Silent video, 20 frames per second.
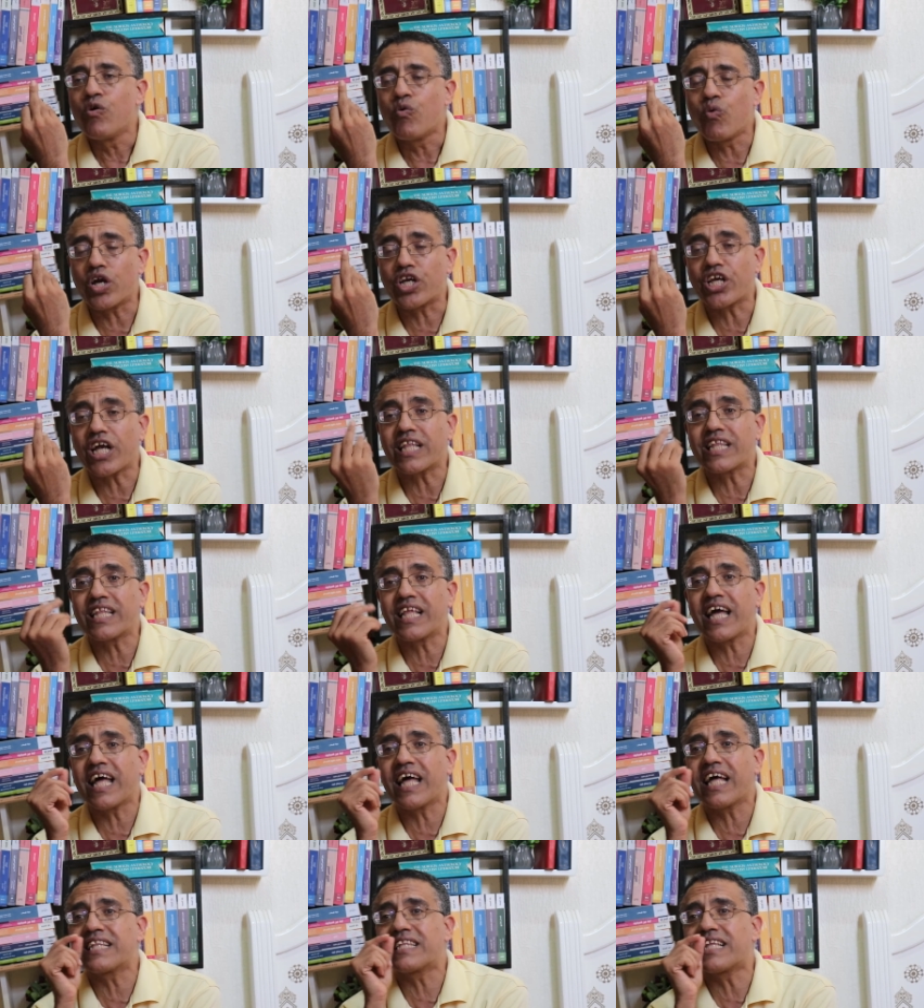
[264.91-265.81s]

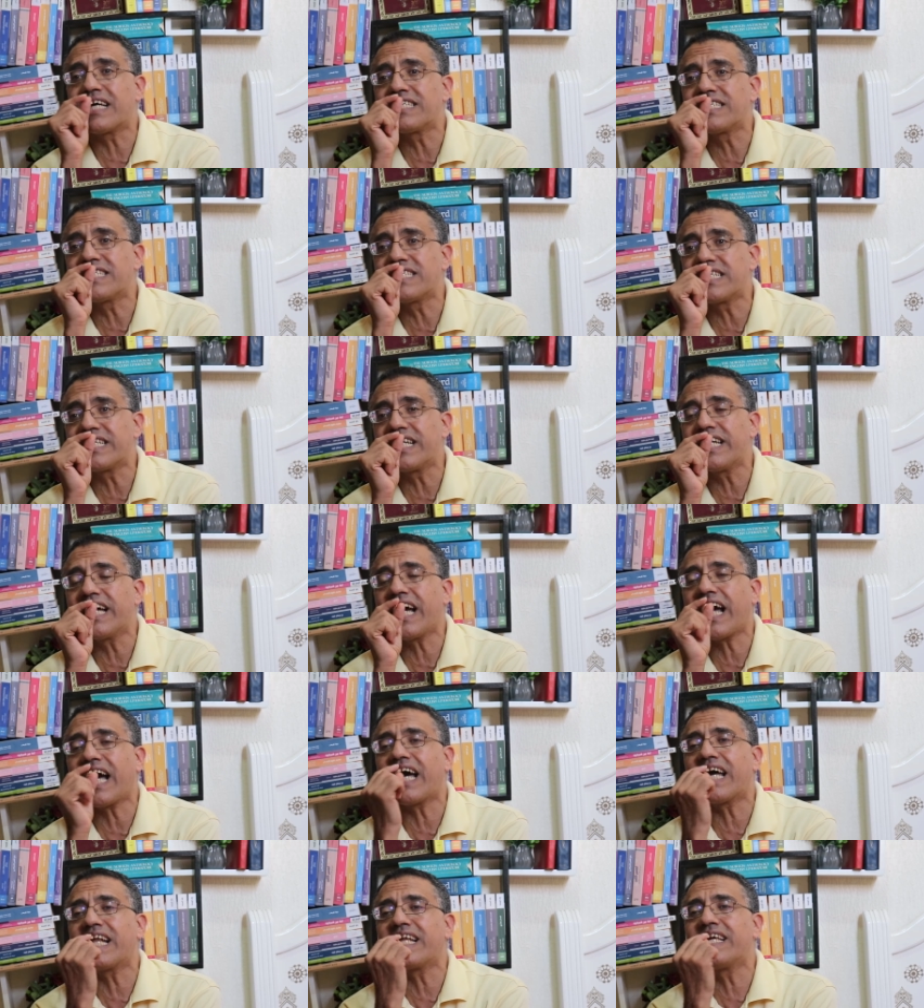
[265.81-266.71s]
وجدنا
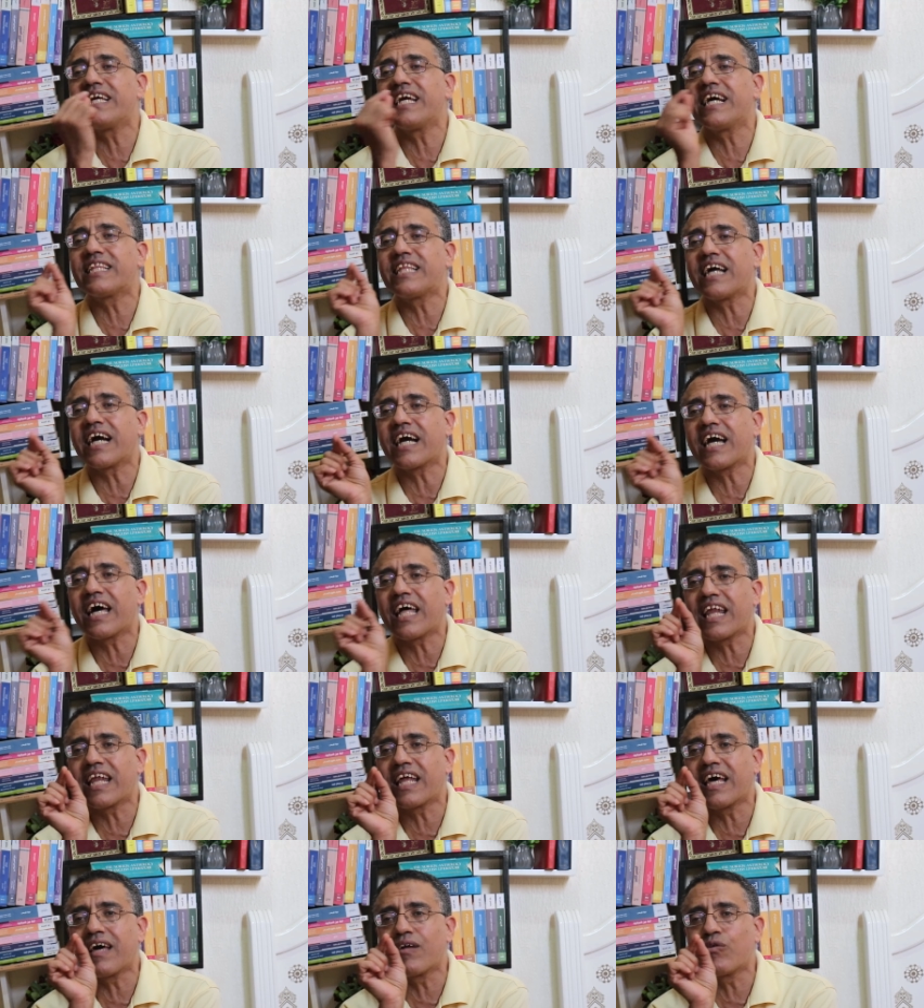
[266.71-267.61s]
تصريحا
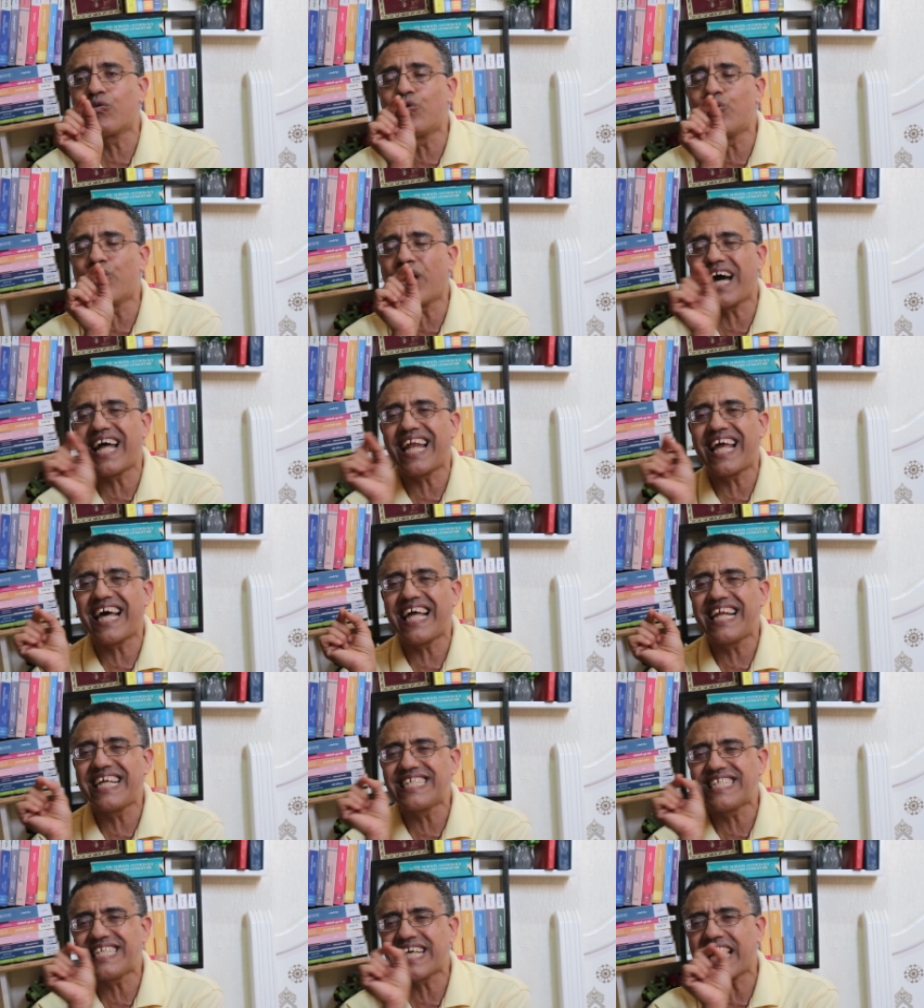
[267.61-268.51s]
يتكرر
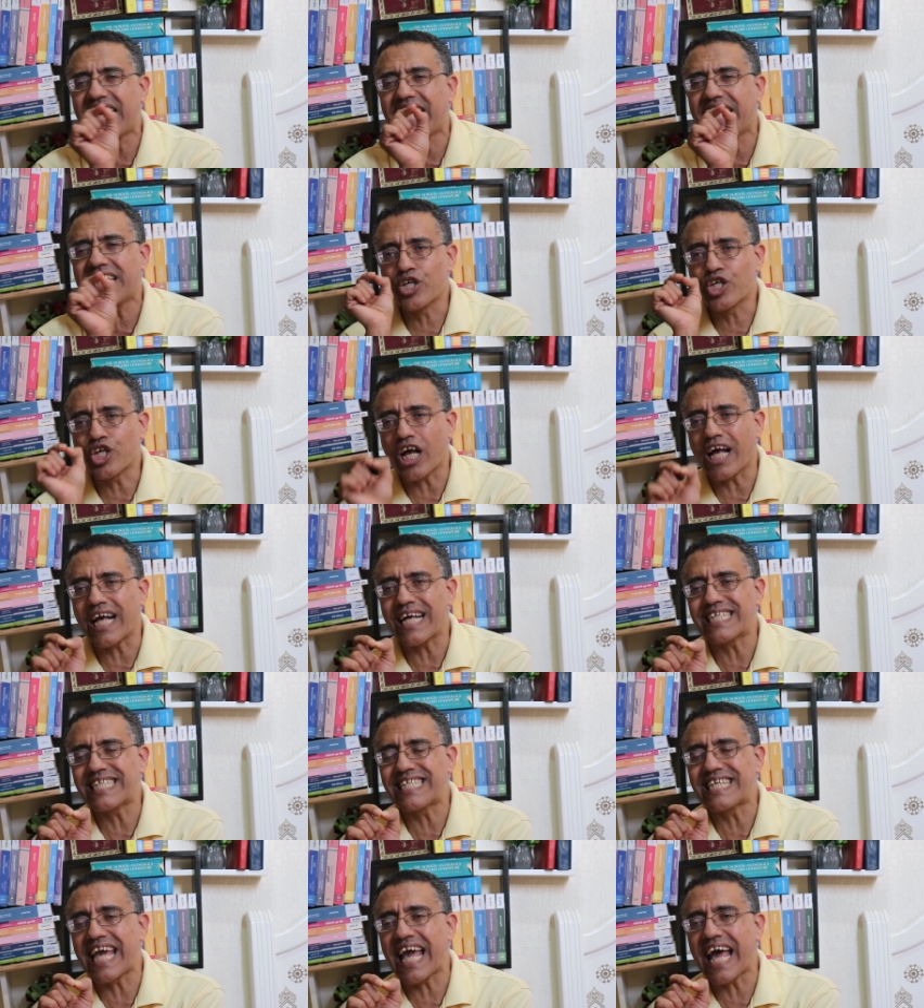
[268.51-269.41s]
على لسان
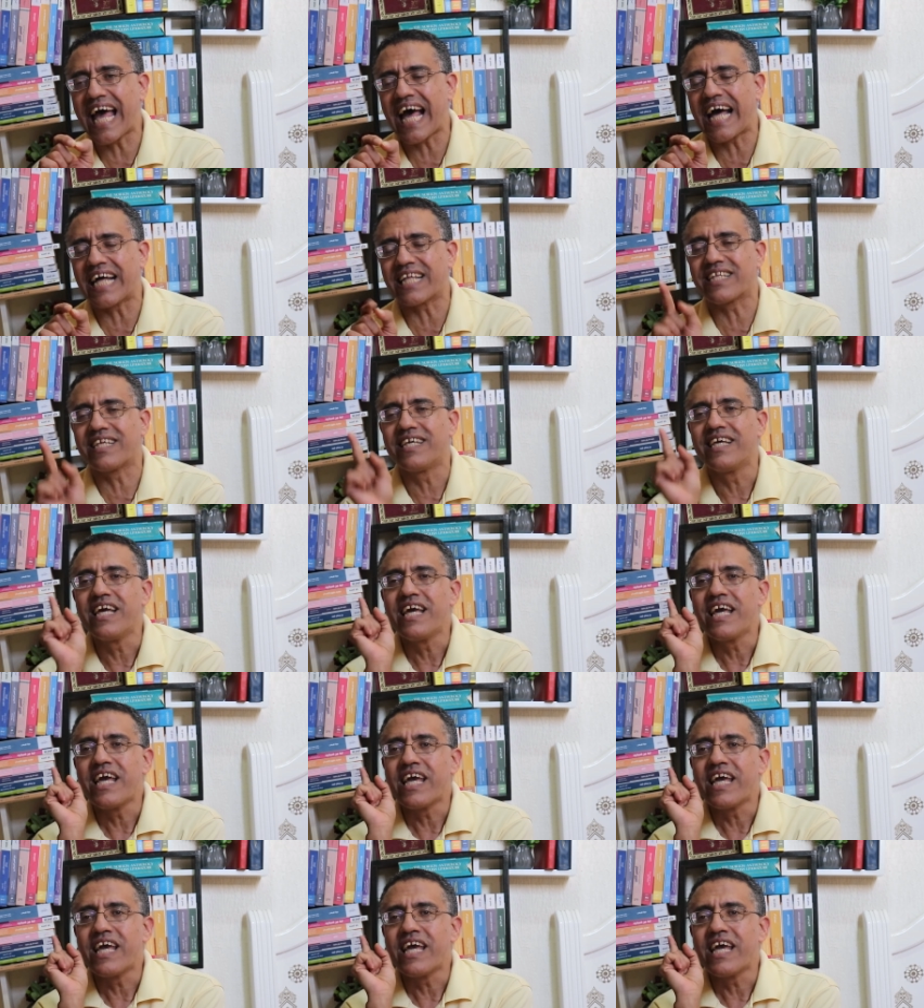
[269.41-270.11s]
شخصيات